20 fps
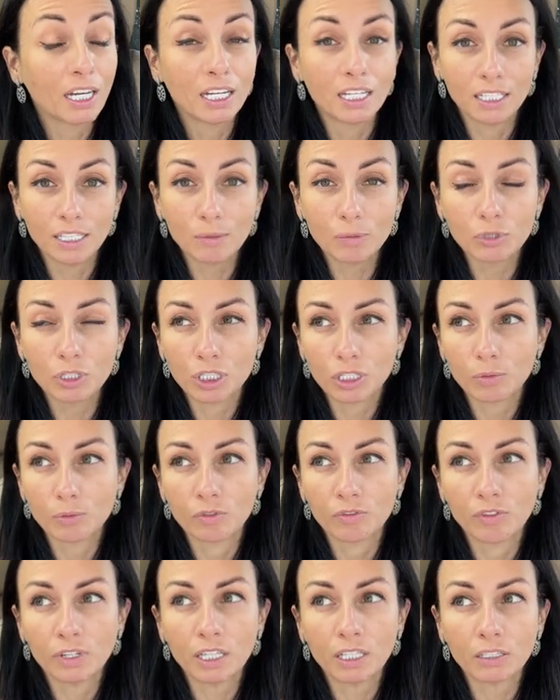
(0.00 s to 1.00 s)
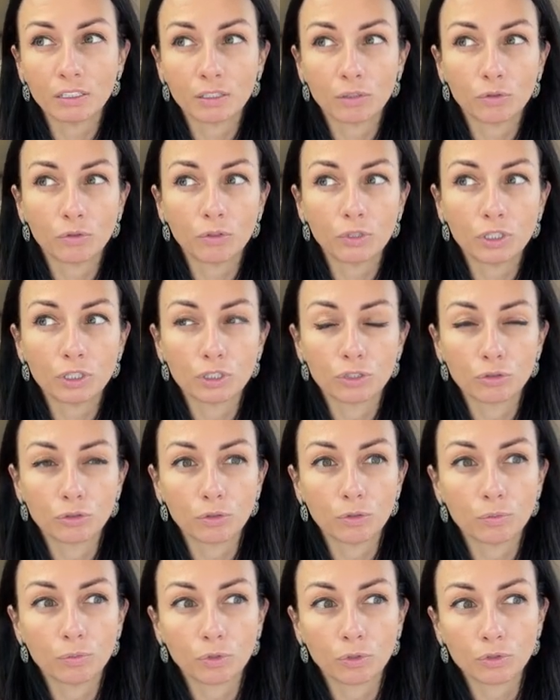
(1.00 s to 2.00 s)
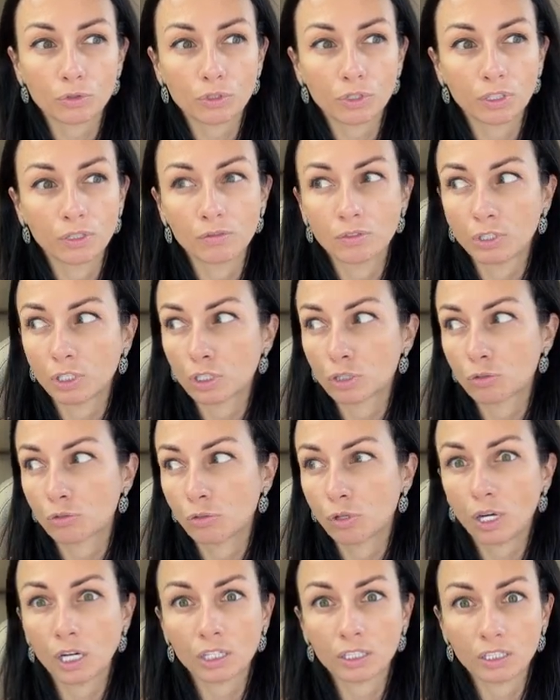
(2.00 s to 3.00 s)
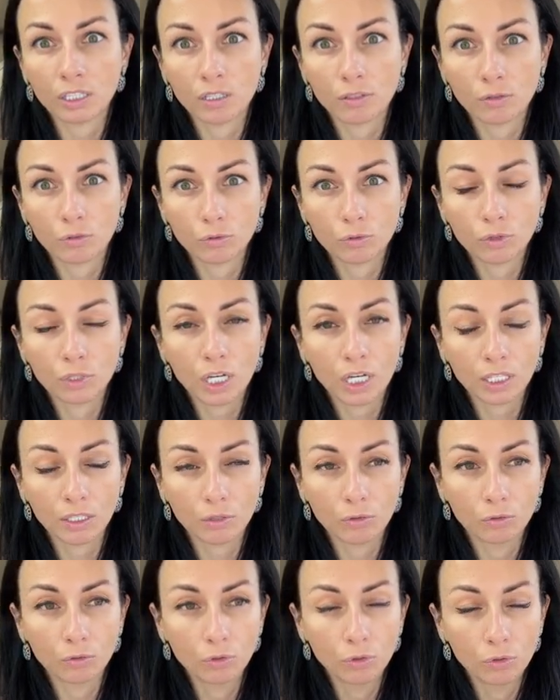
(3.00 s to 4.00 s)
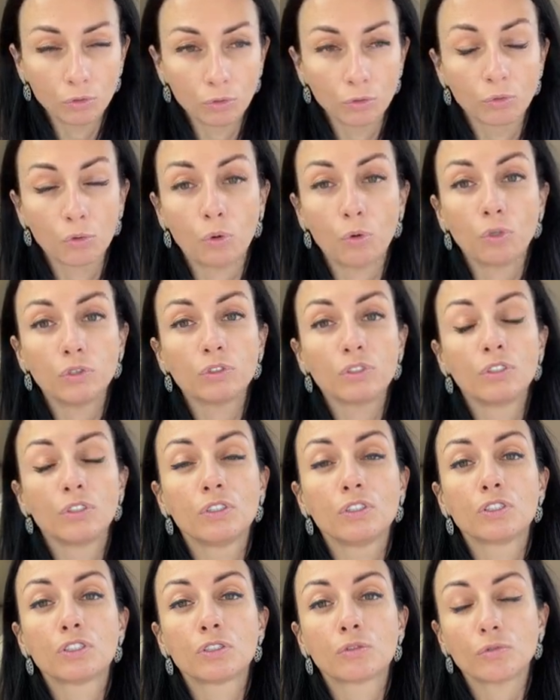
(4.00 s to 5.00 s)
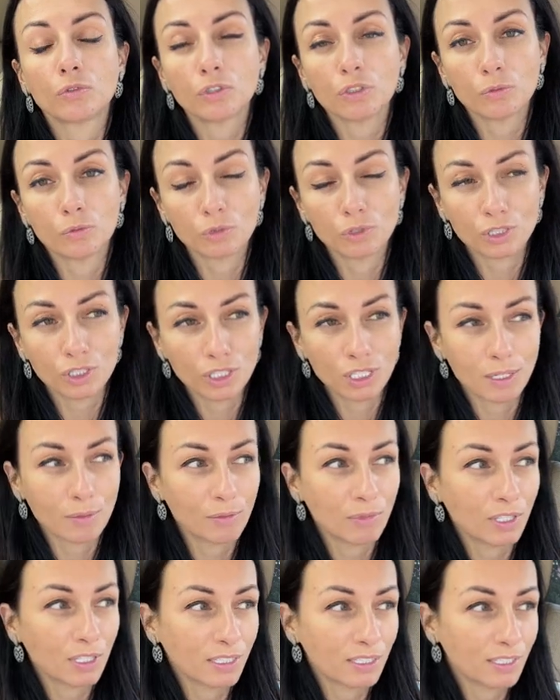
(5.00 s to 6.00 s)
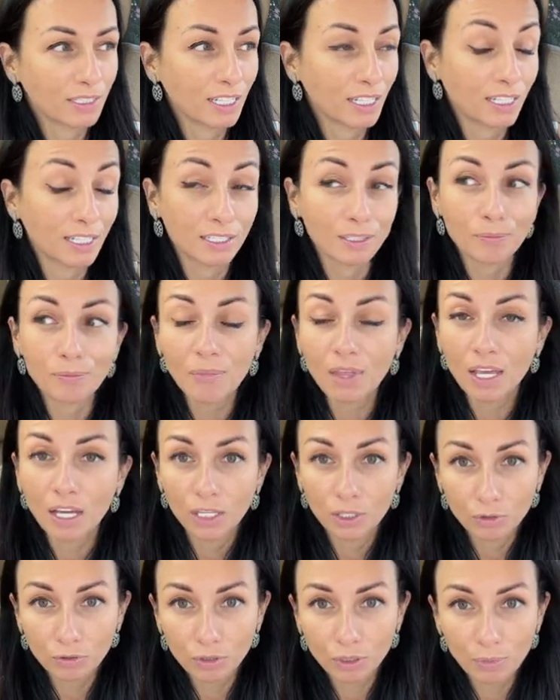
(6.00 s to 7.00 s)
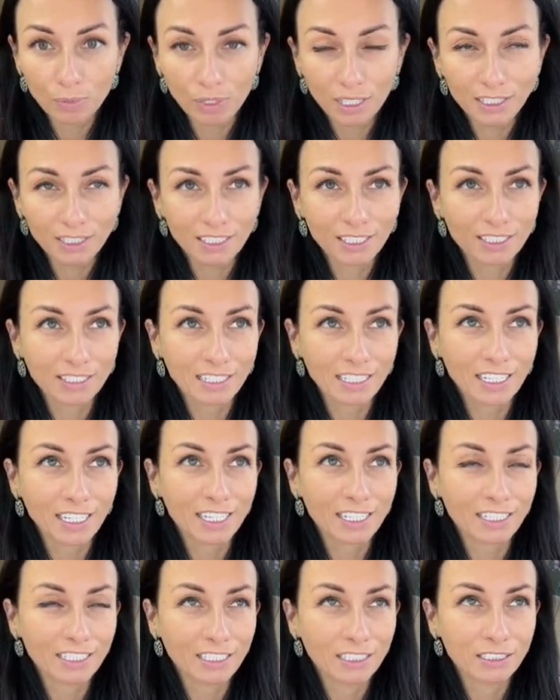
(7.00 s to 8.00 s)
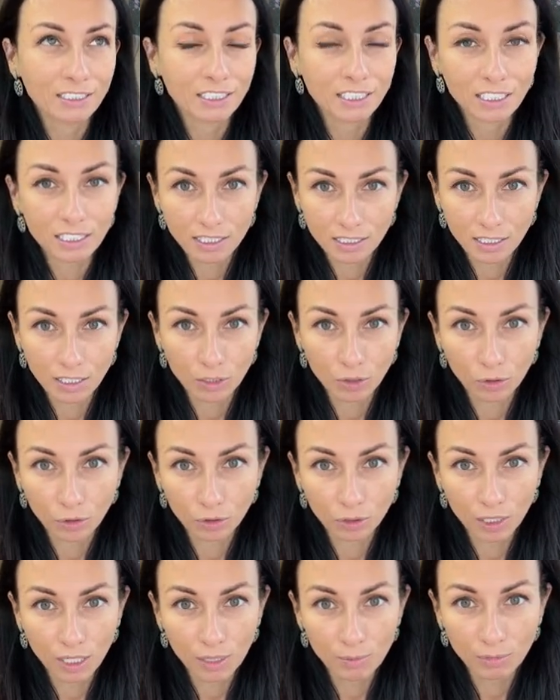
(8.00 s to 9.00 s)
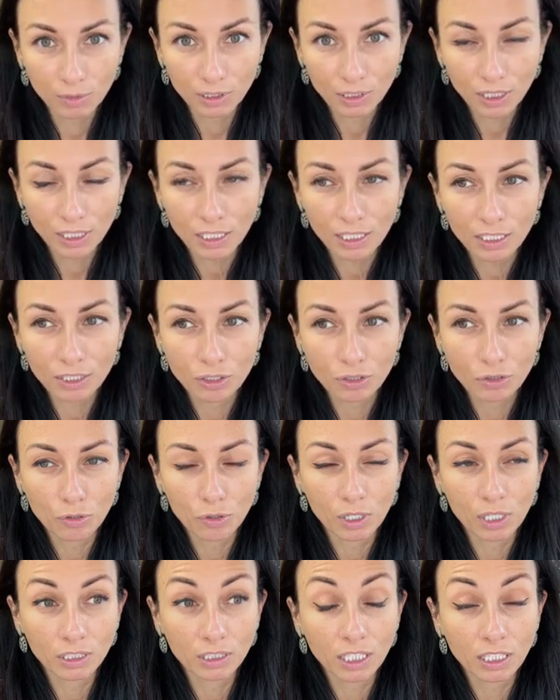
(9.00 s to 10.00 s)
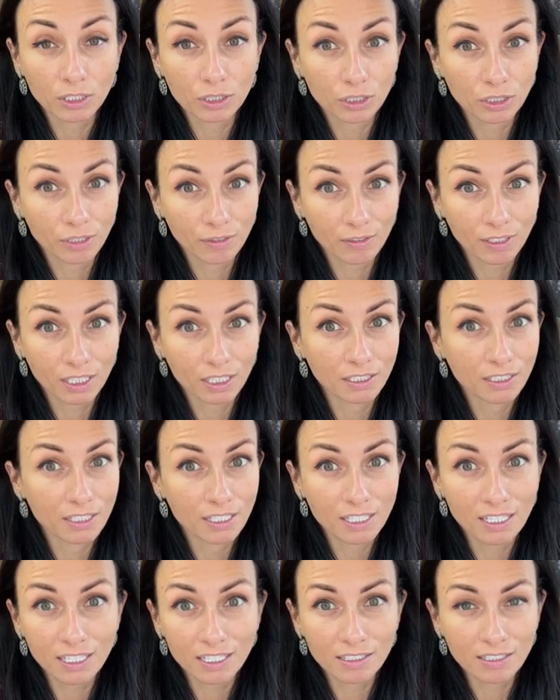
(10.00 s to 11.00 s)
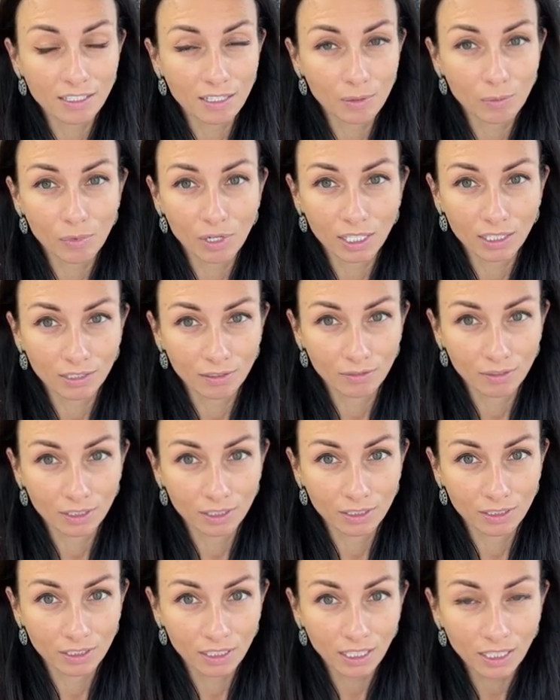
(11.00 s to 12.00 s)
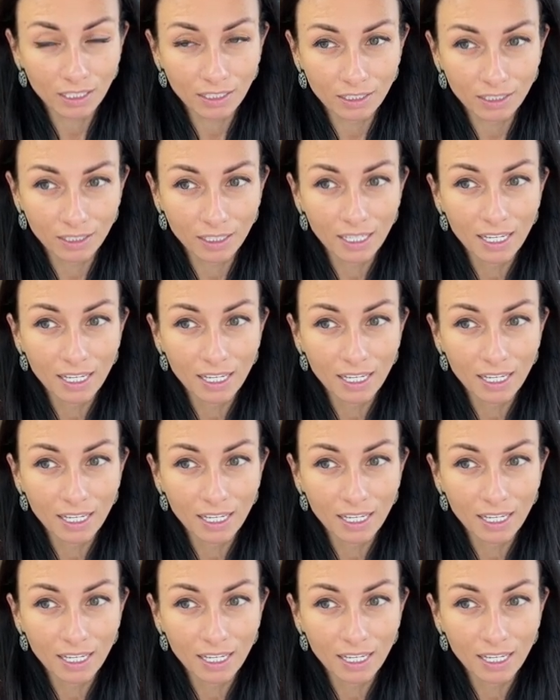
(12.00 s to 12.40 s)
либо же бывает такое, что просто говоришь, что «Ну как я, куда я уйду, он ничего не может для меня сделать. Тут опять-таки такая интересная тонкая материя, что когда человек не зарабатывает денег,